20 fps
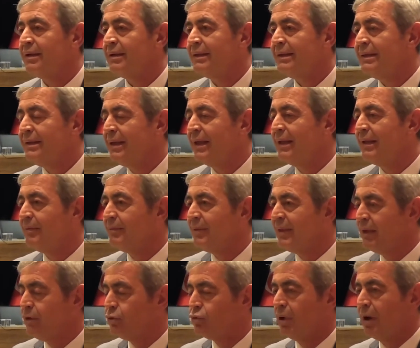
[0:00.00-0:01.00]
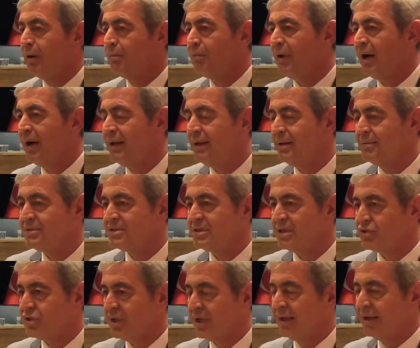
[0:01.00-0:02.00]
yine Yeni Doğan
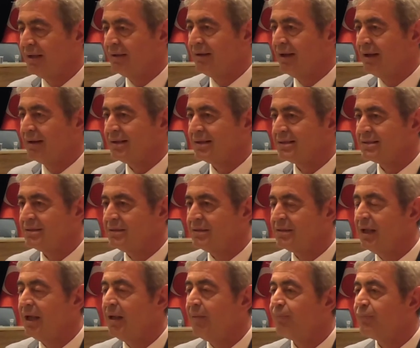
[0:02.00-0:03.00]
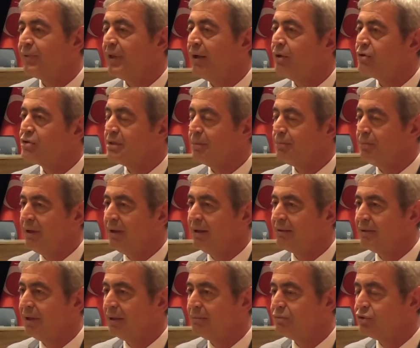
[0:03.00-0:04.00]
mahallemizde şekerin arkasında daha önce
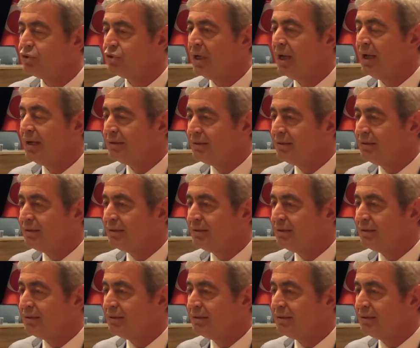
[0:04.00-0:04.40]
planlanmış